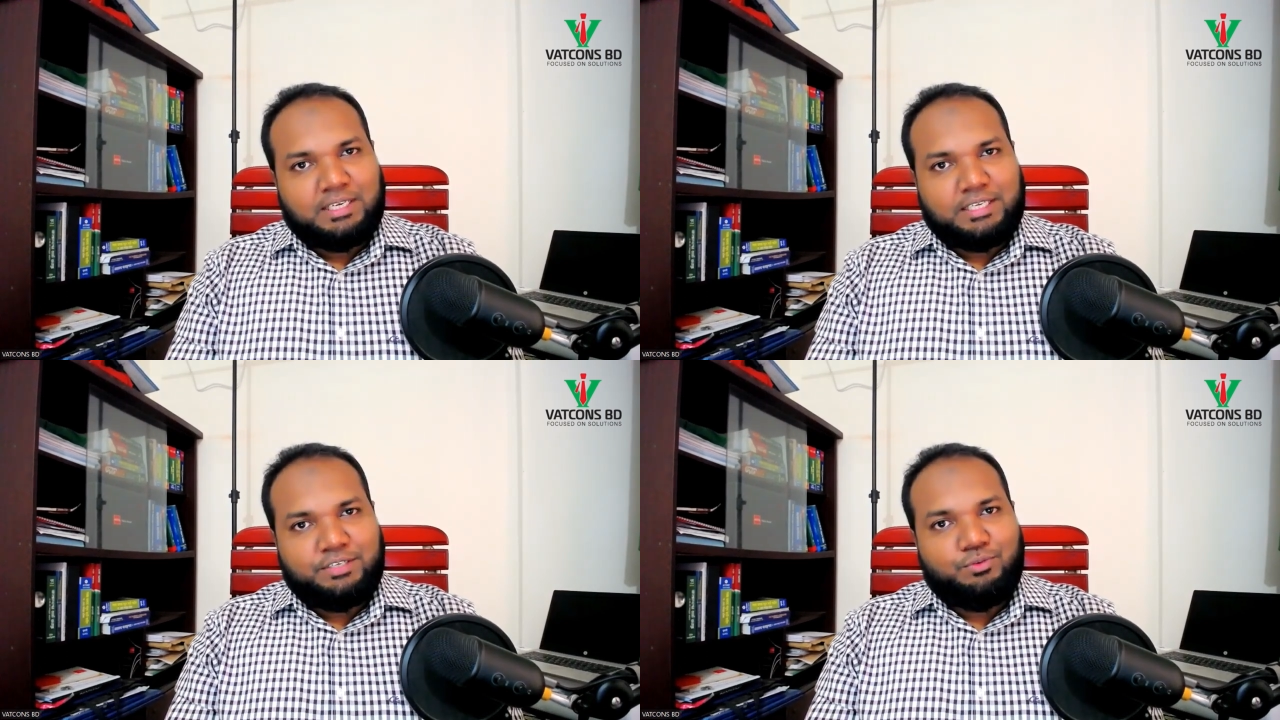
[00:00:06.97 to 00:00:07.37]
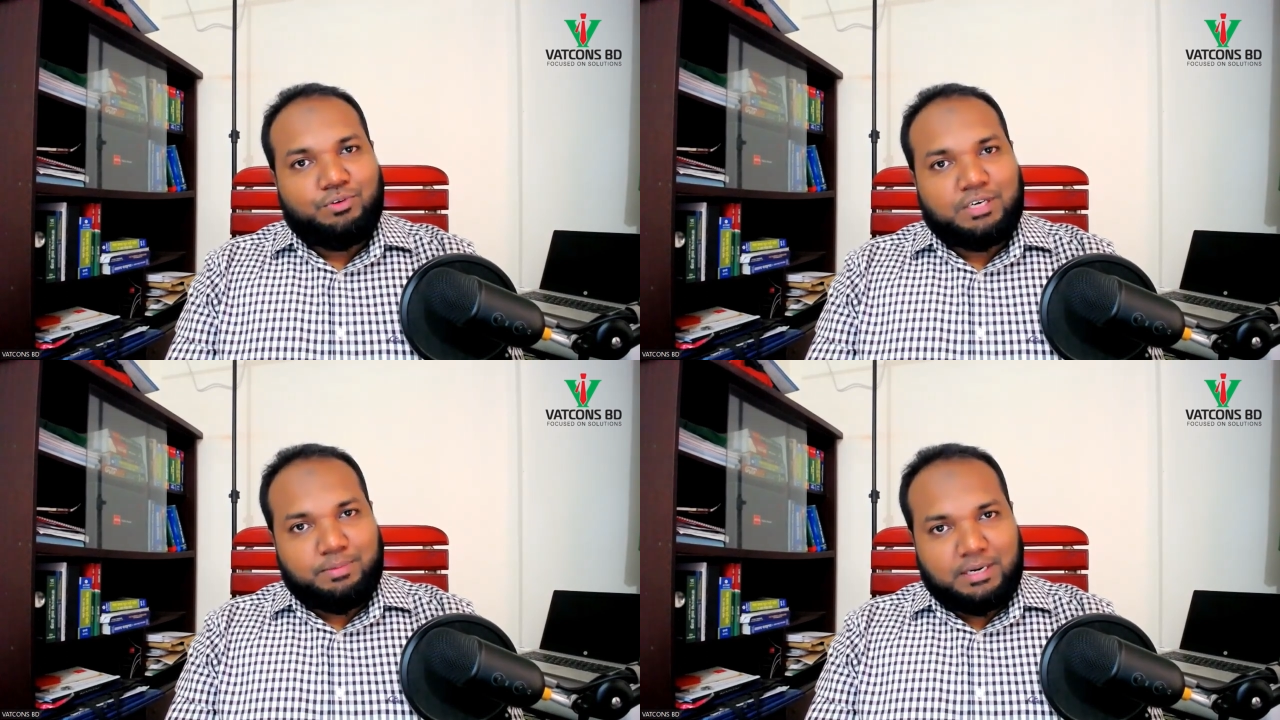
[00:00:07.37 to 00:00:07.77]
কাজে
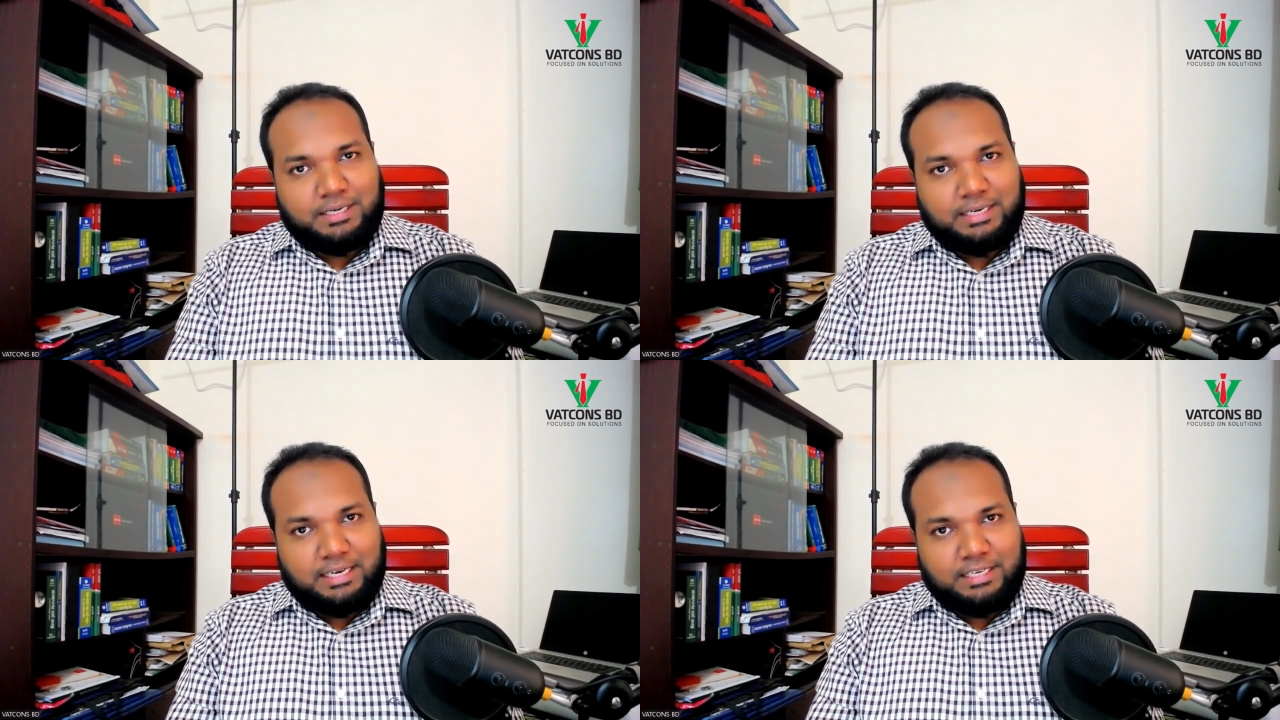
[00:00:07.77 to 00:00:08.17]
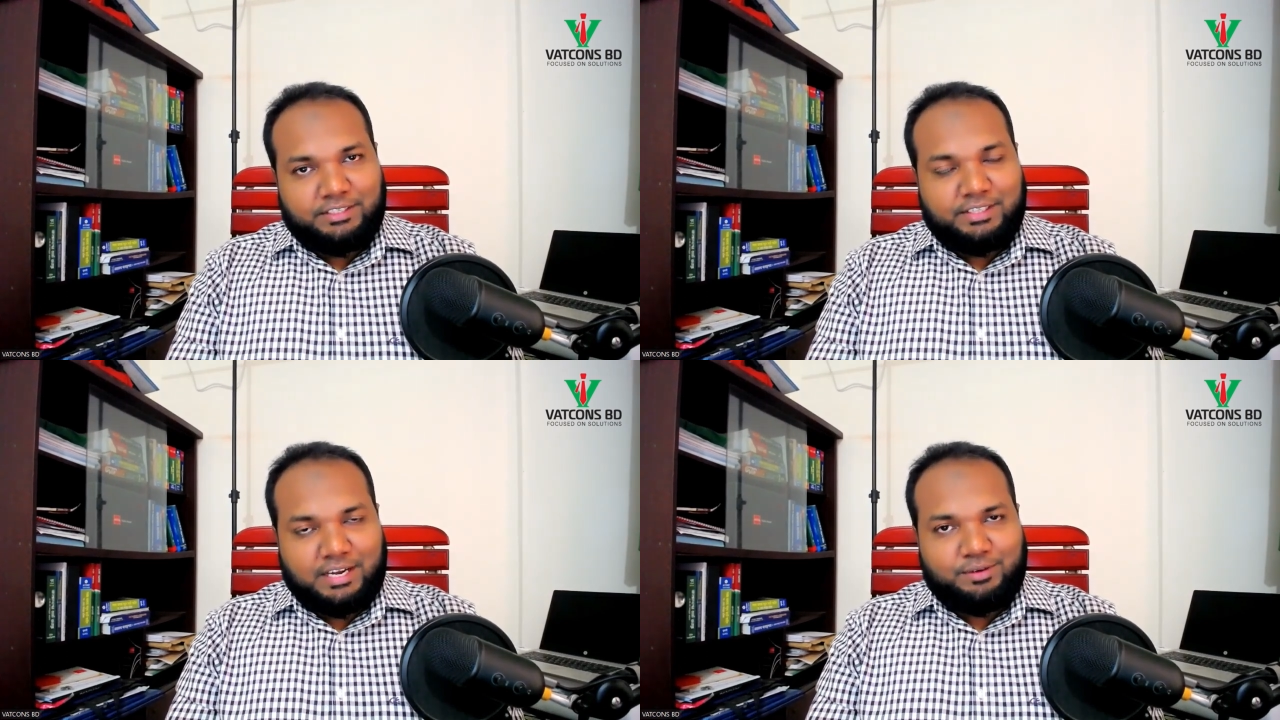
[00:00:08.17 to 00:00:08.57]
উল্টোপাল্টা কাজ
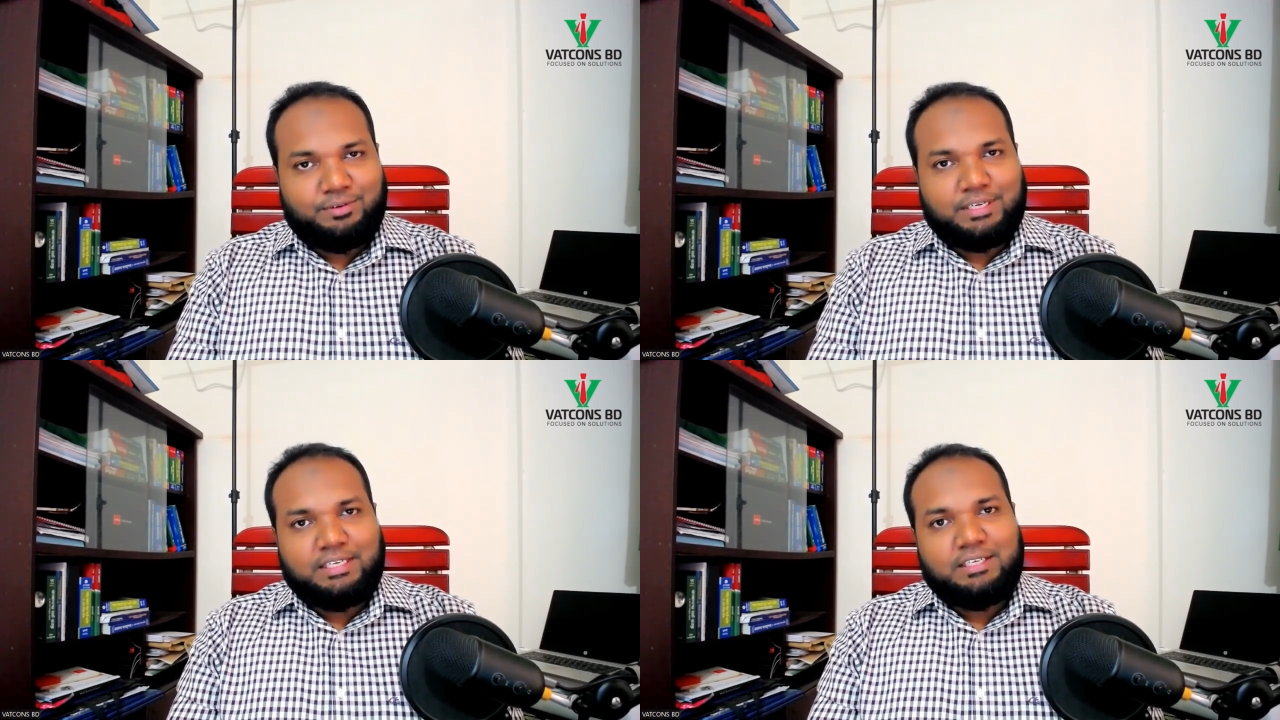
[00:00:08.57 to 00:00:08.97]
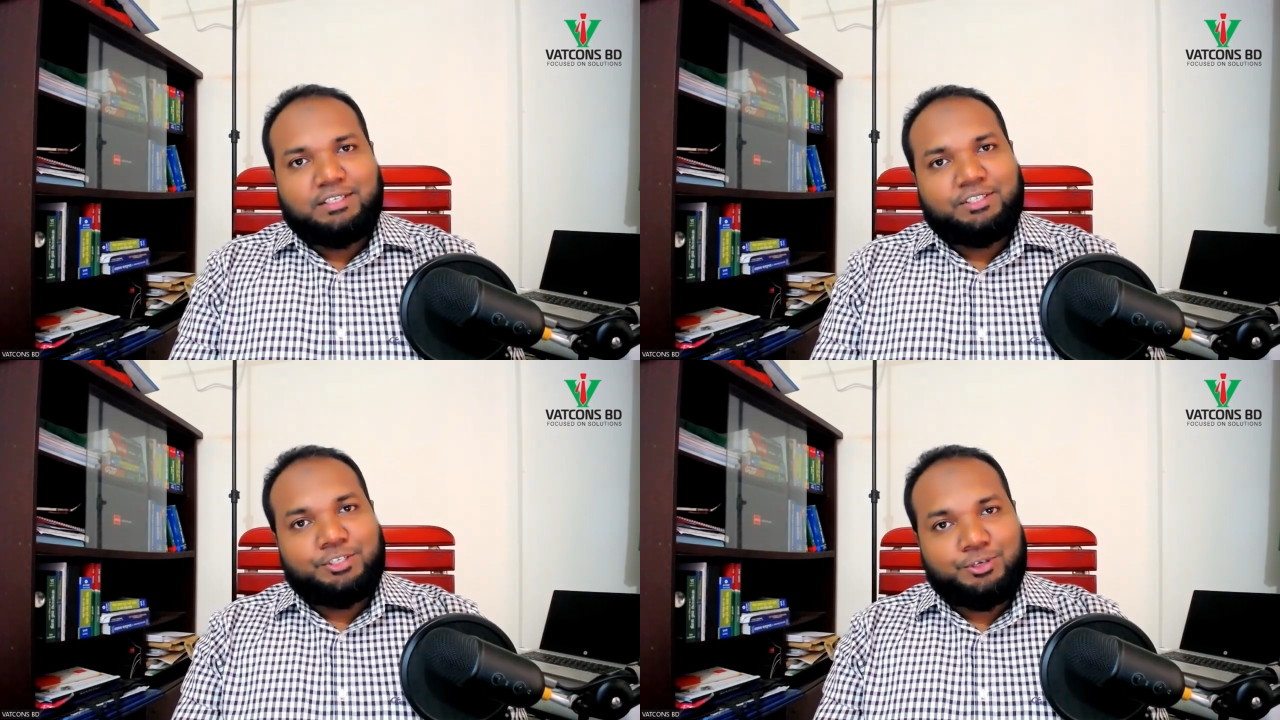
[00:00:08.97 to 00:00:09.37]
না করে
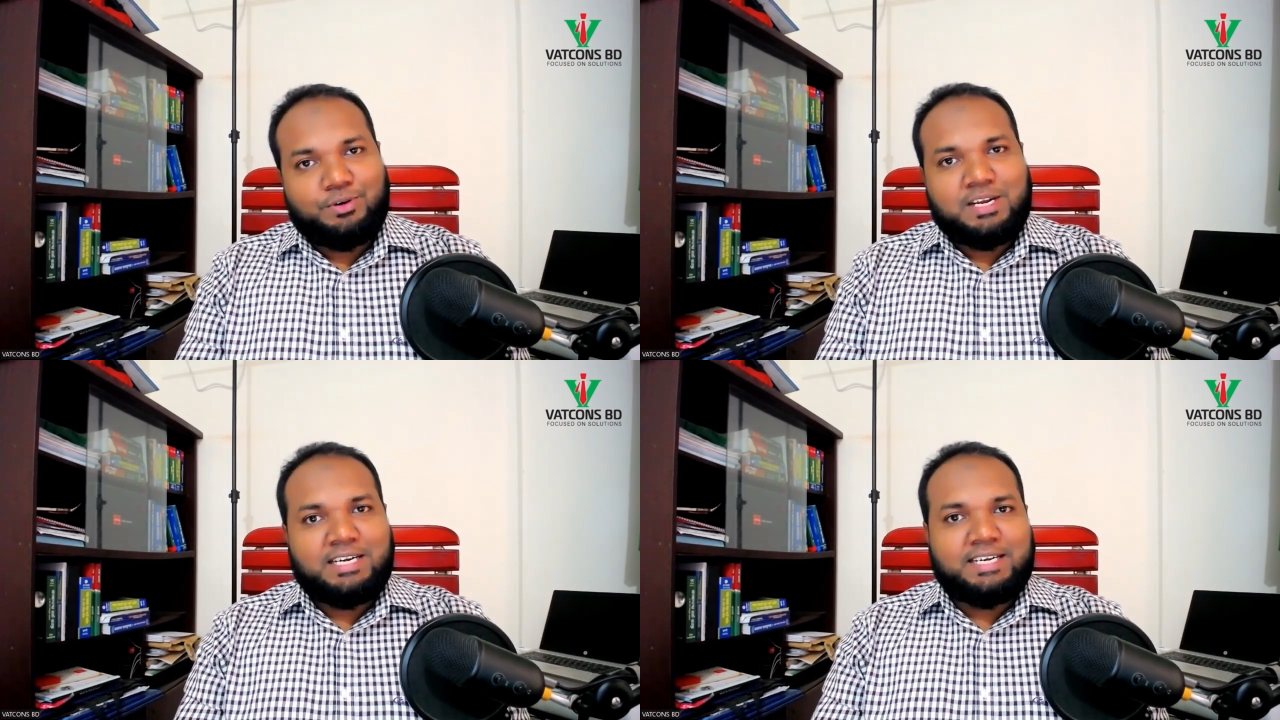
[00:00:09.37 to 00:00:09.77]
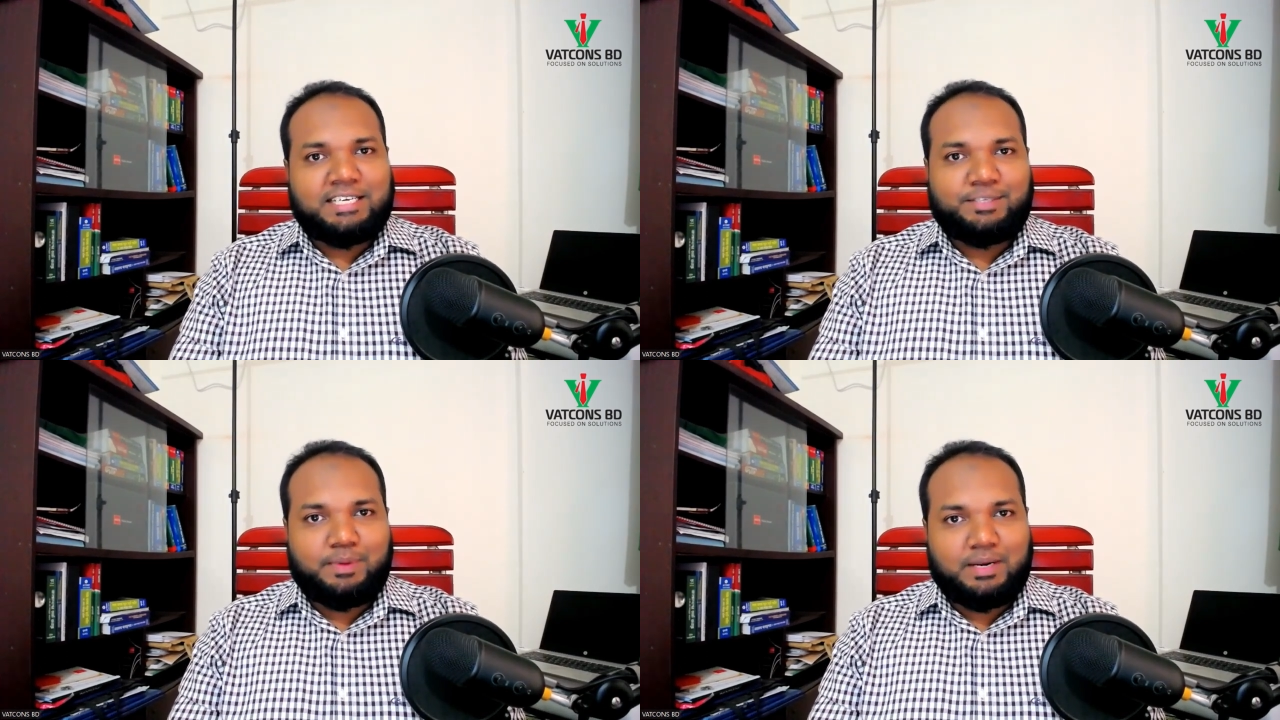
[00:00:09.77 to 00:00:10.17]
সঠিক
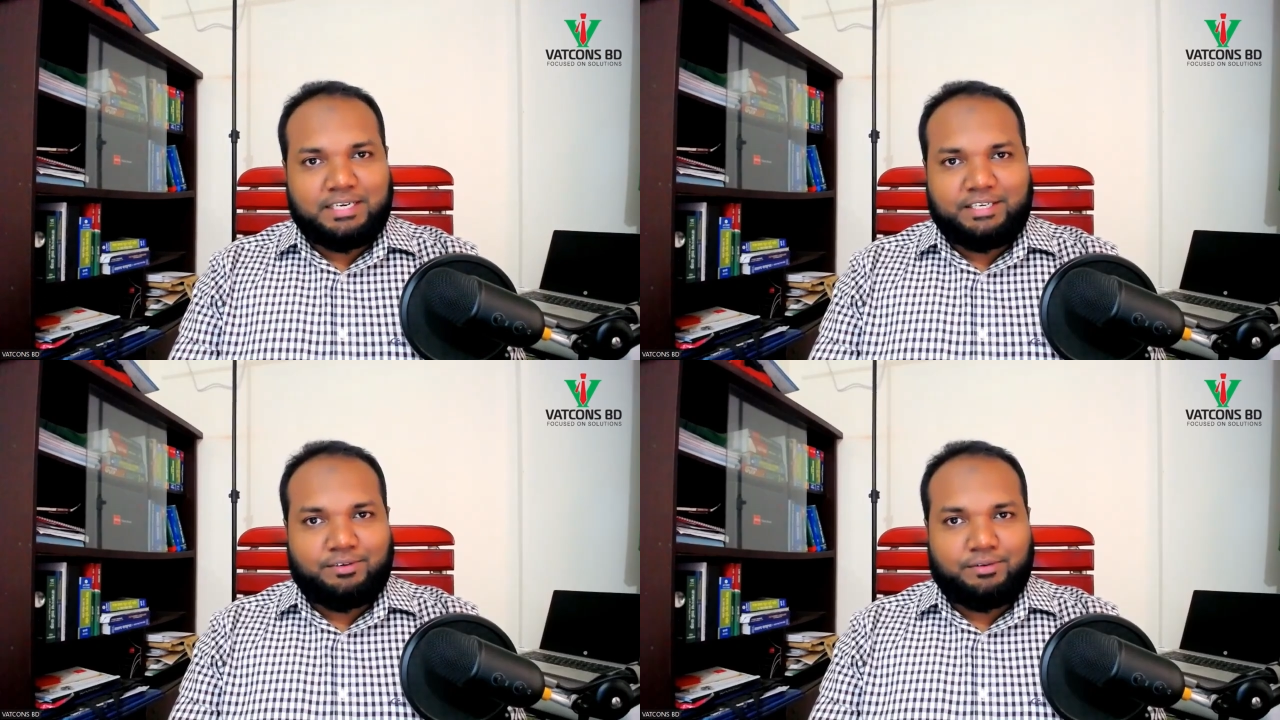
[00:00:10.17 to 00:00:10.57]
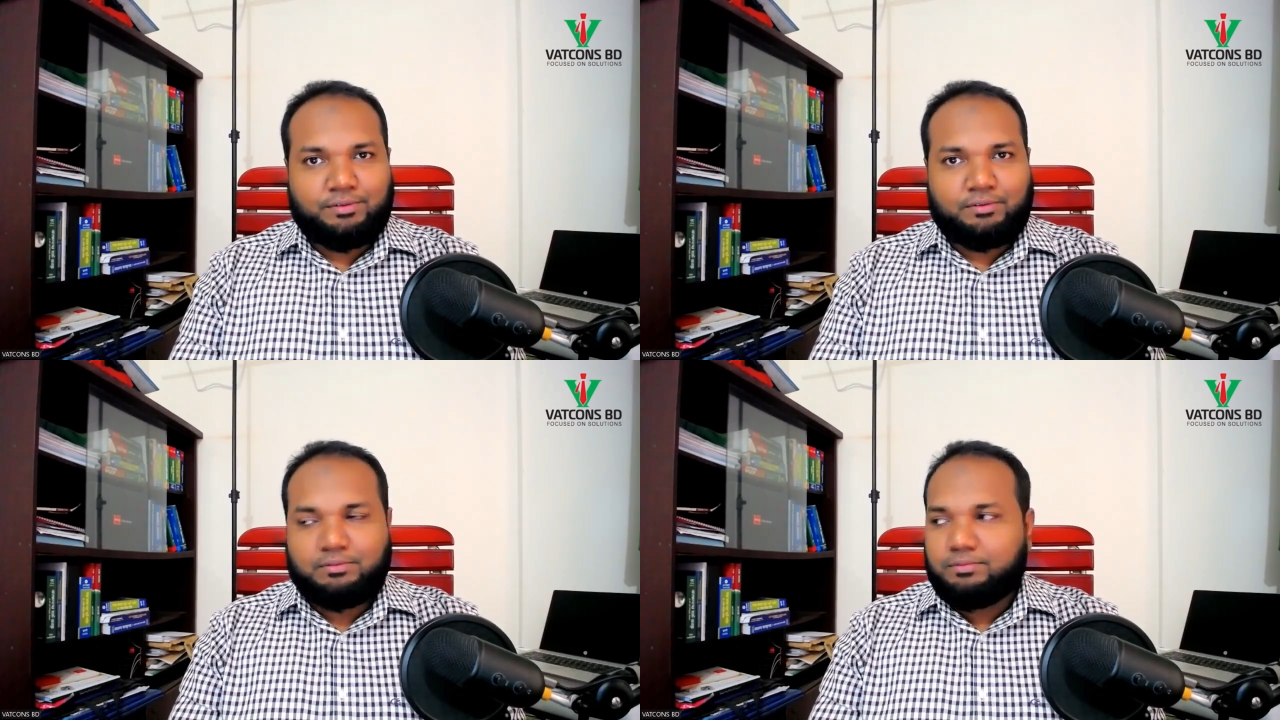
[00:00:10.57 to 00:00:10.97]
ট্যাক্স প্ল্যানিং করুন